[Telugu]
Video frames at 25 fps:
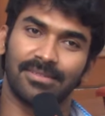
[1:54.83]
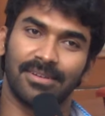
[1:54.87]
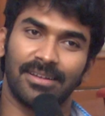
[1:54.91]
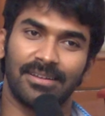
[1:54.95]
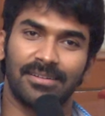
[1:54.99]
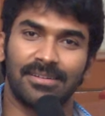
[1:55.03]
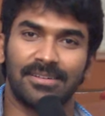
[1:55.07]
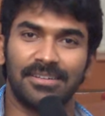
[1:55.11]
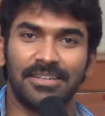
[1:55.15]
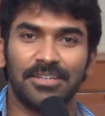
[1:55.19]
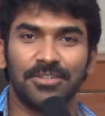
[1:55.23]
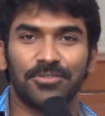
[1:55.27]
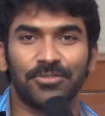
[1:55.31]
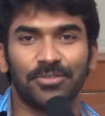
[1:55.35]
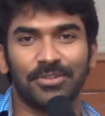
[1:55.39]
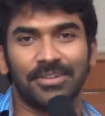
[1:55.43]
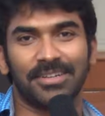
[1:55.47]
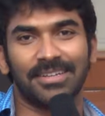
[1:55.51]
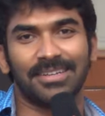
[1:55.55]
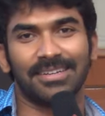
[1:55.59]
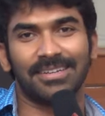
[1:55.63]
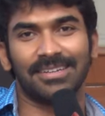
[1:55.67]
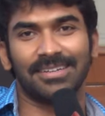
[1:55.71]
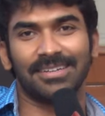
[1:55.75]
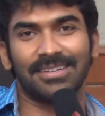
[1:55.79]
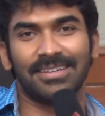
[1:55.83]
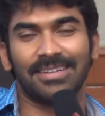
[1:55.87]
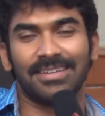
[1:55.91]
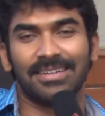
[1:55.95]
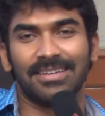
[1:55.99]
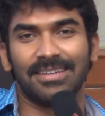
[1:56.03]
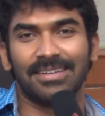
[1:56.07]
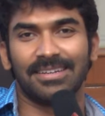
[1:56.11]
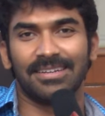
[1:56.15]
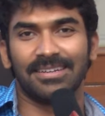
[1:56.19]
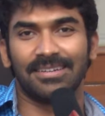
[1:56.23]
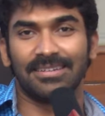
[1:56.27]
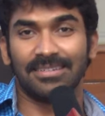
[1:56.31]
హండ్రెడ్ ఇయర్స్ వరకు
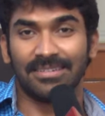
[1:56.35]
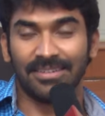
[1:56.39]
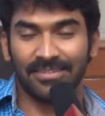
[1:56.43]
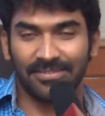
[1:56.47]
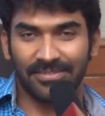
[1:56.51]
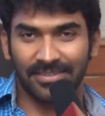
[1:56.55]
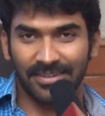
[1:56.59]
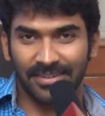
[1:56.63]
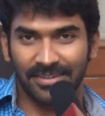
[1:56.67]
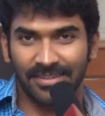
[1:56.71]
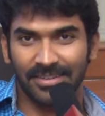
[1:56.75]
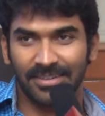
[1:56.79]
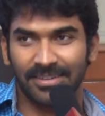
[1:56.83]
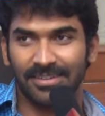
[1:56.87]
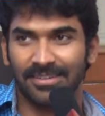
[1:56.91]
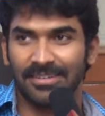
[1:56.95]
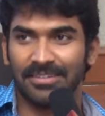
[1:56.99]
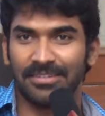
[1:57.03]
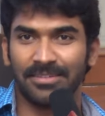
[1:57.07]
డెఫినెట్గా